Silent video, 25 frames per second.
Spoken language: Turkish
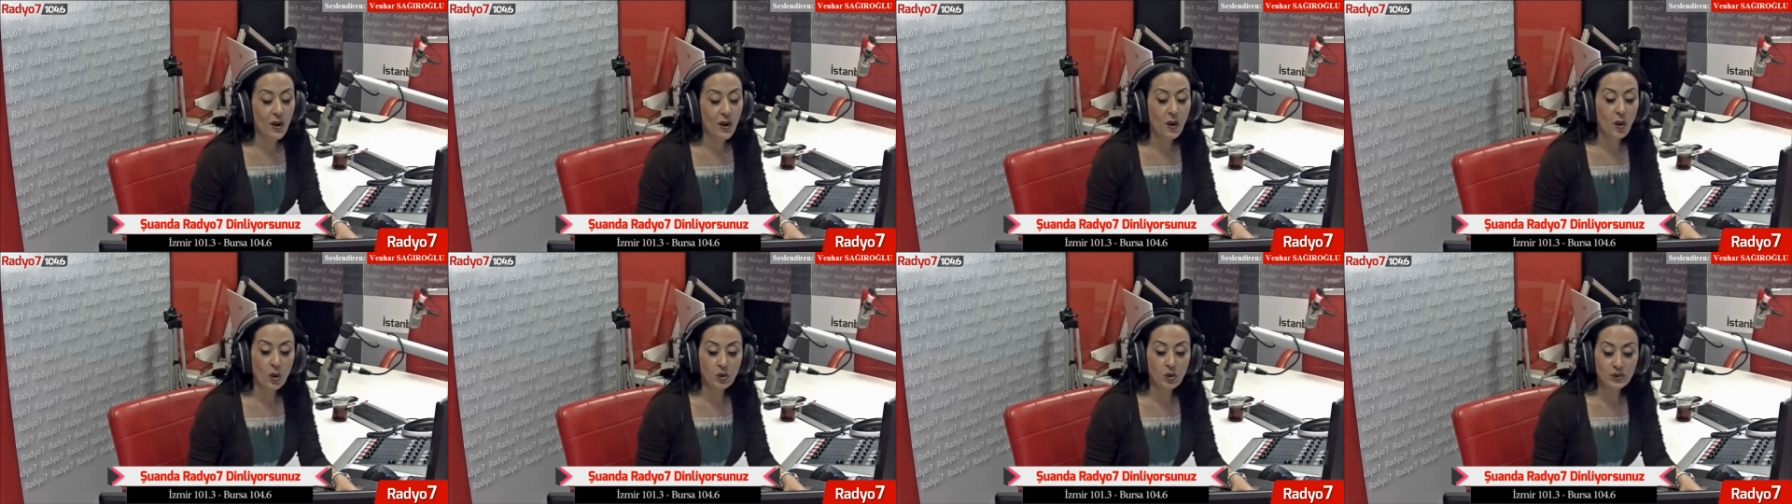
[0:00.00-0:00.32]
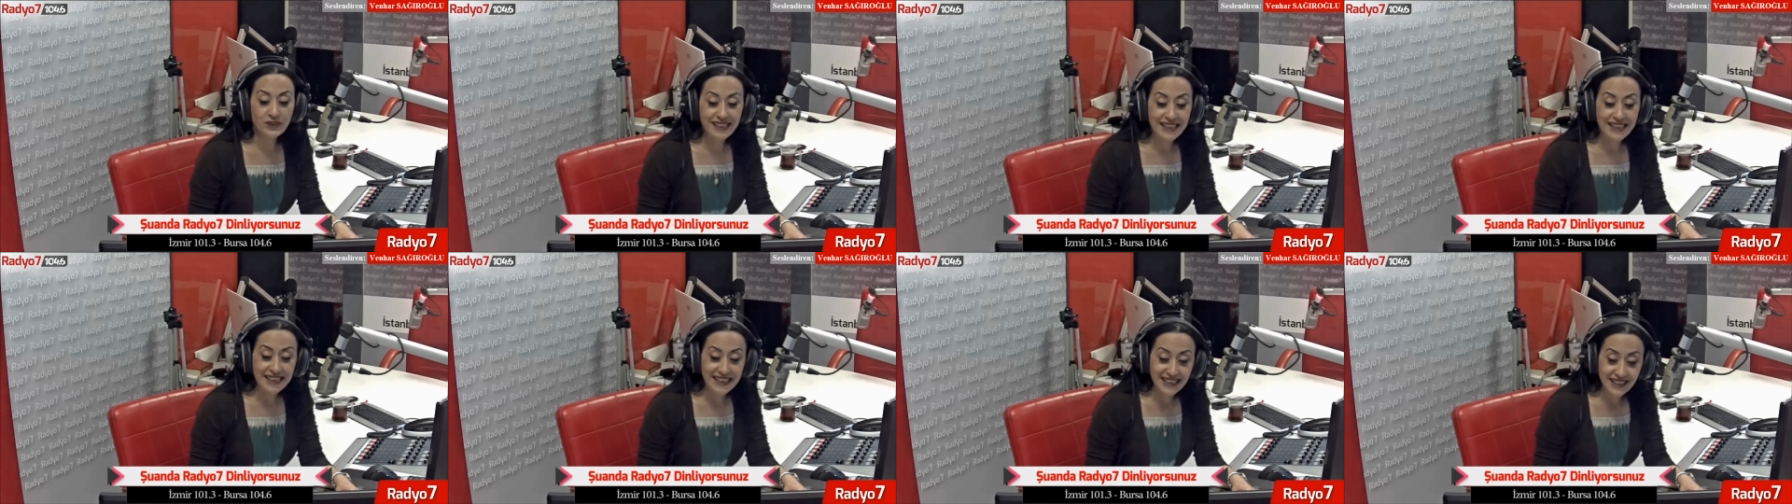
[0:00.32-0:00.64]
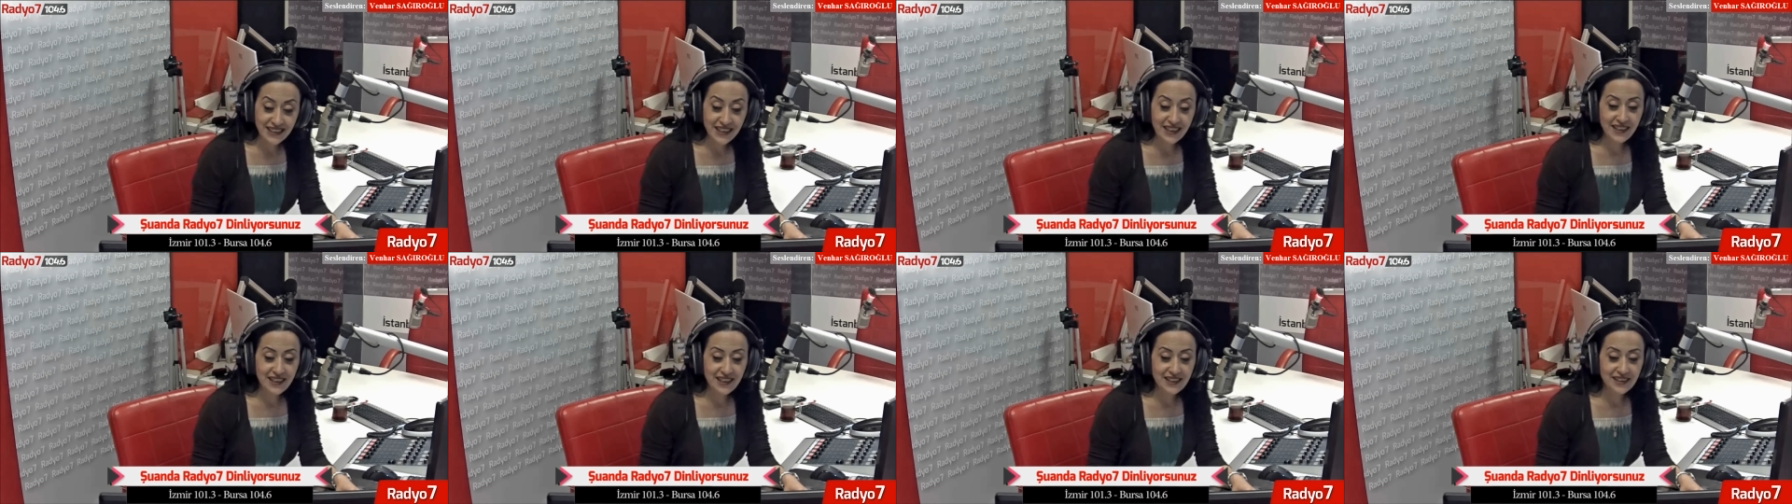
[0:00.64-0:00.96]

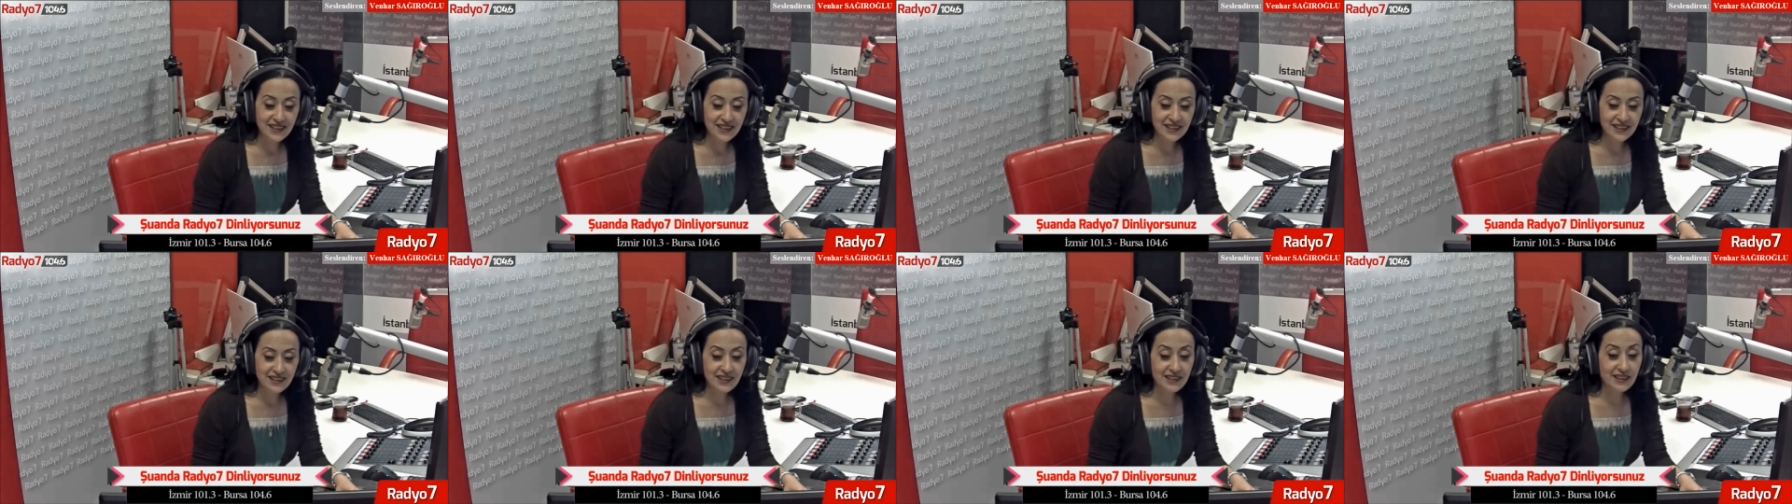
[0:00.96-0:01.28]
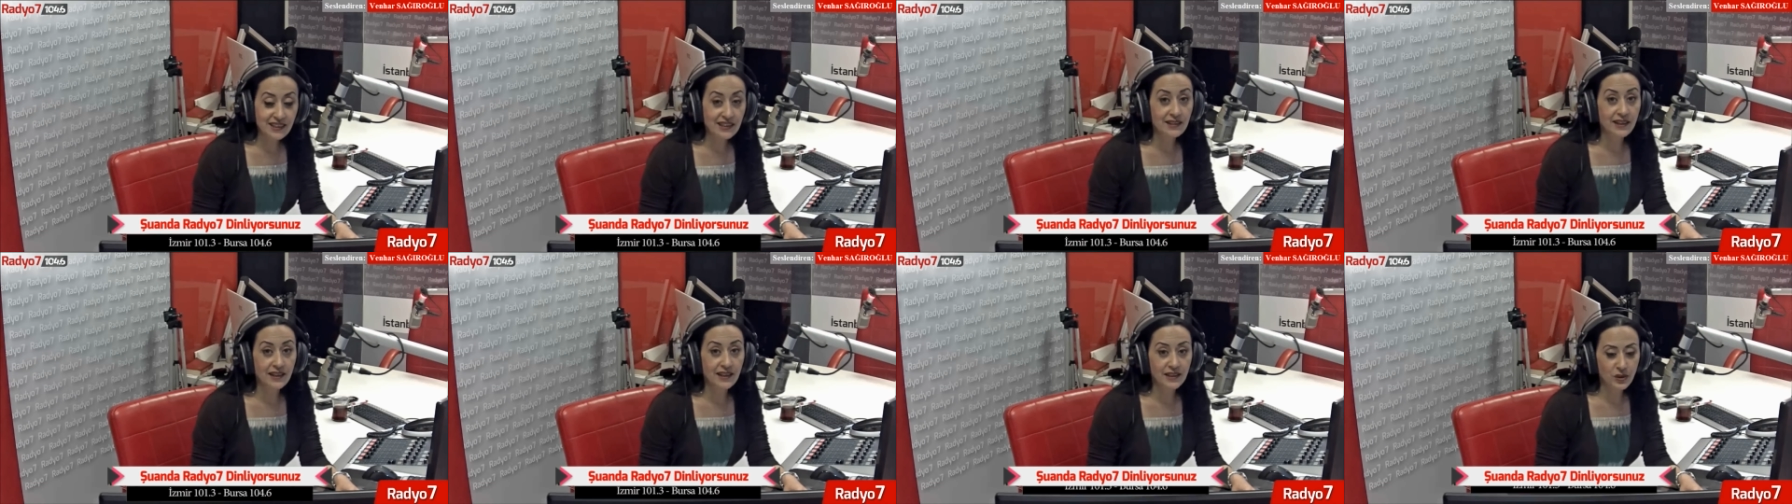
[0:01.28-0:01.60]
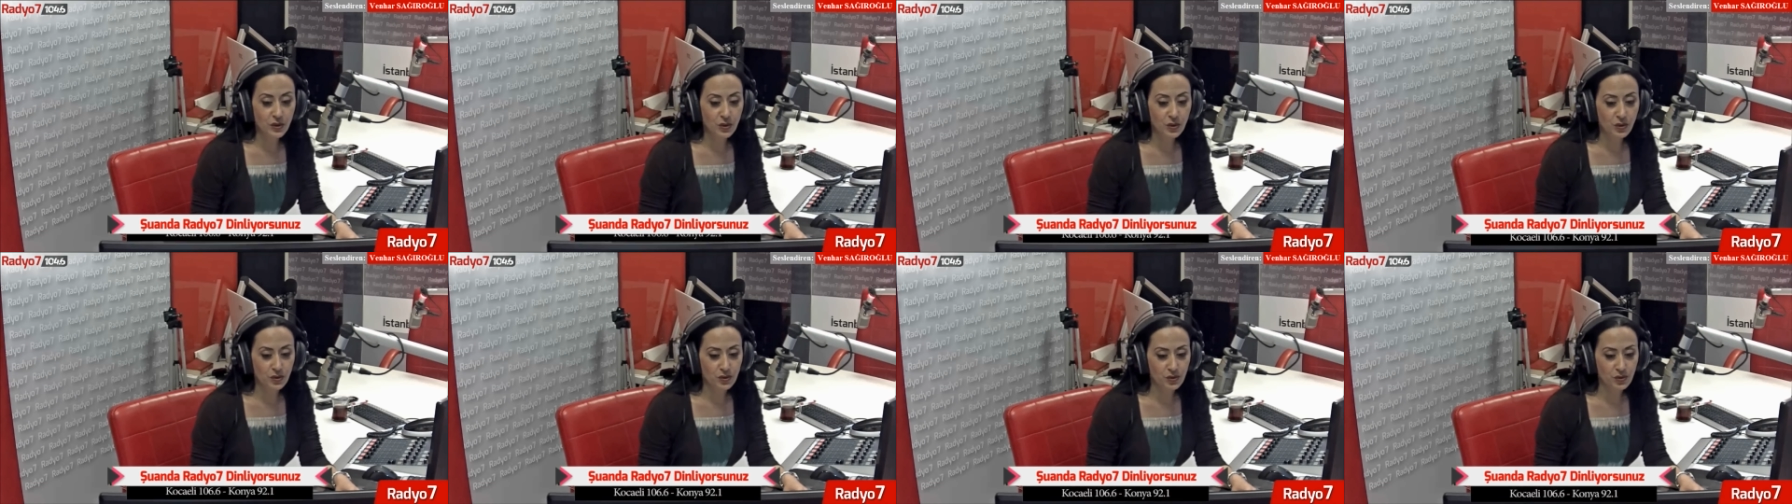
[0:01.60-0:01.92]
otların arasında yılanı
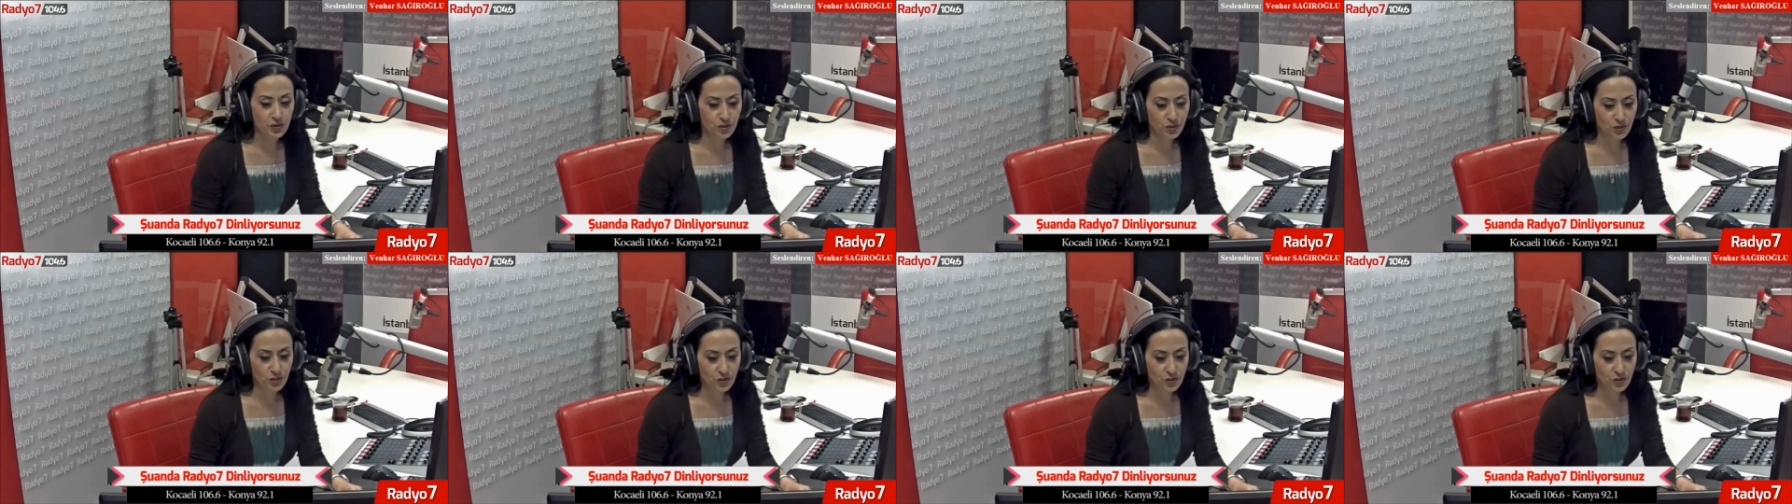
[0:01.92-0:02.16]
görür.